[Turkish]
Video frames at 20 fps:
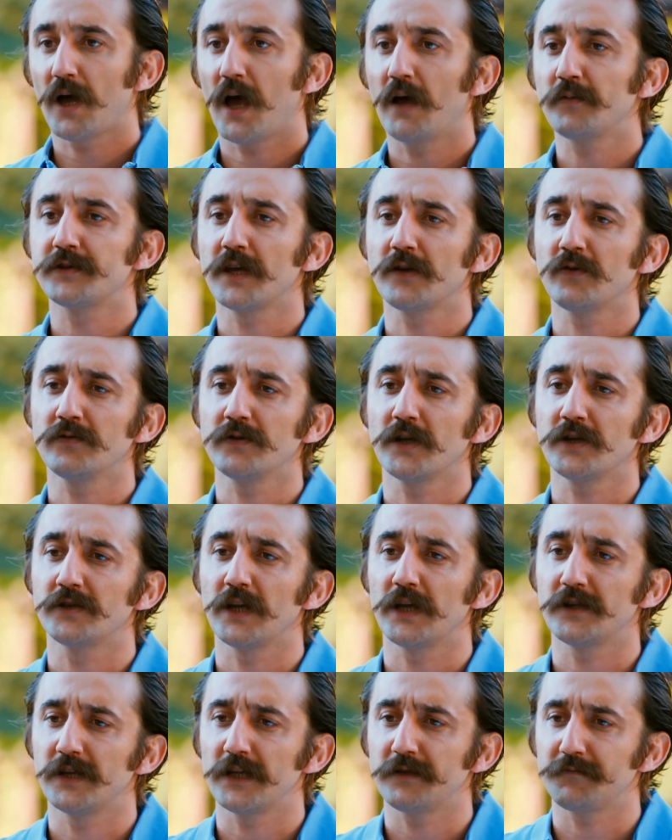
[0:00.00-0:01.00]
Usam sen
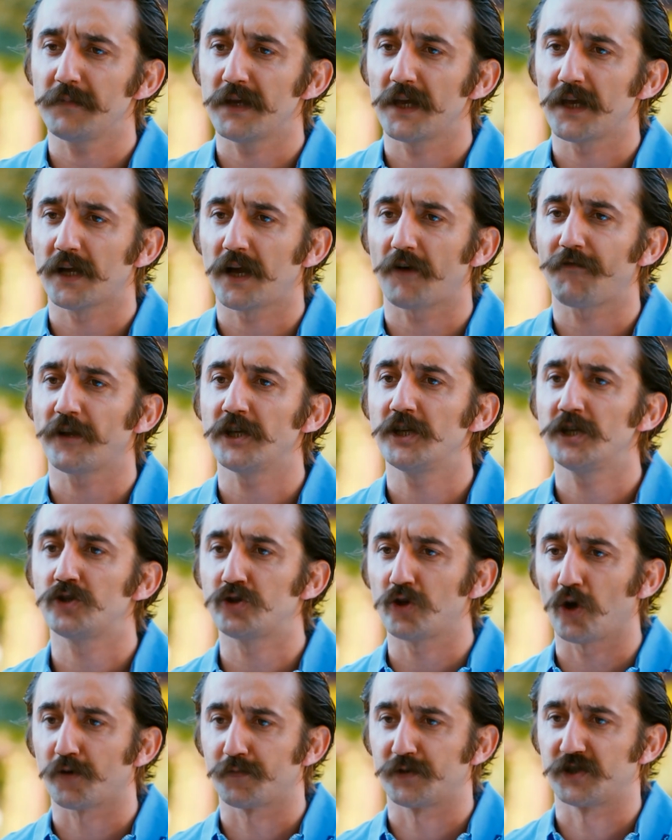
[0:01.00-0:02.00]
onları dert etme. Kafanı
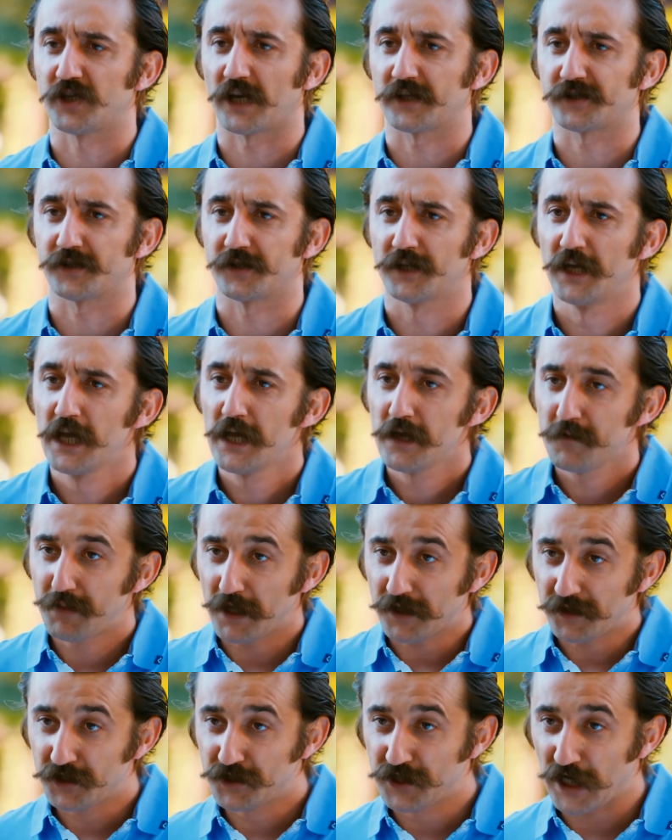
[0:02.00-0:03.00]
hiç yormayacaksın.
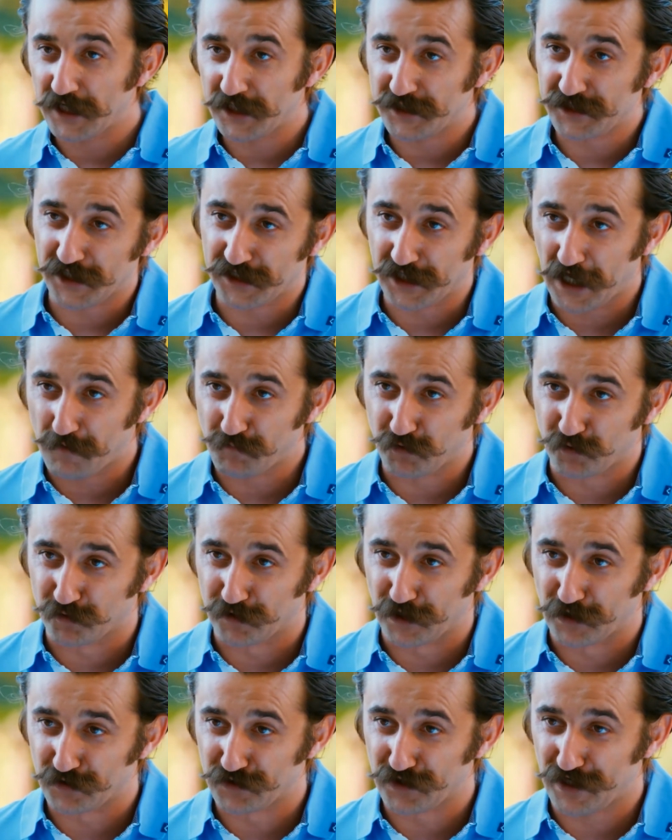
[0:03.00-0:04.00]
Ben ticaret zekamı
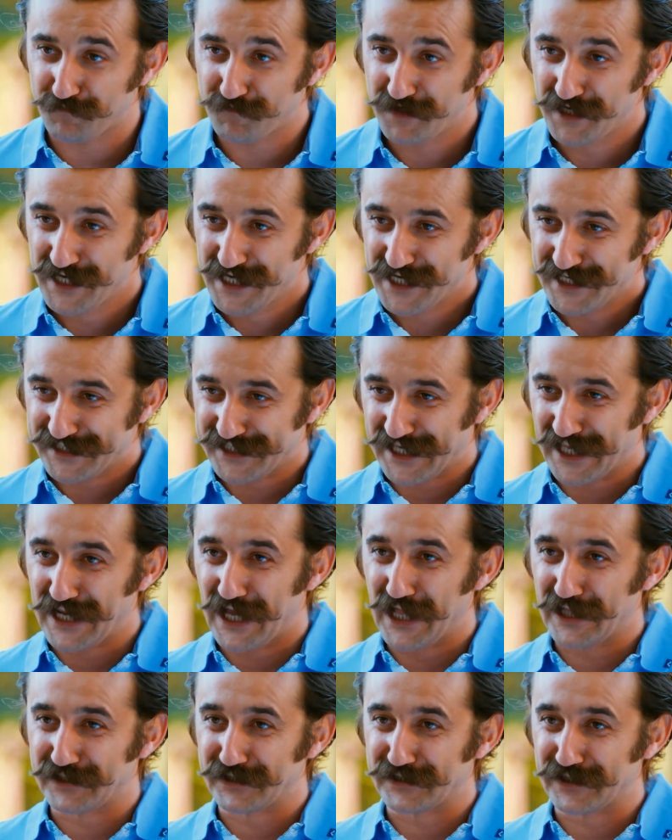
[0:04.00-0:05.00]
kullanacağım. Sen
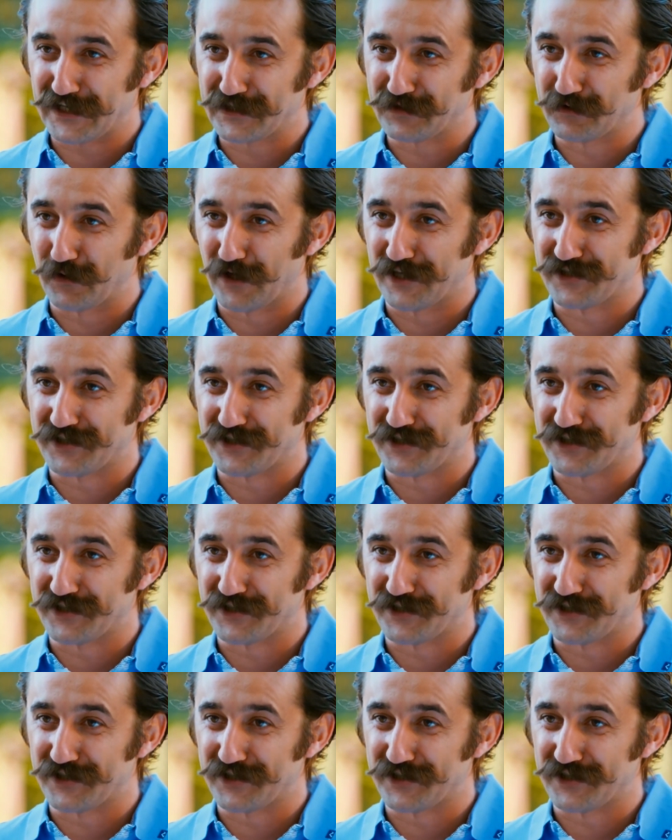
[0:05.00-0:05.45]
altınlarını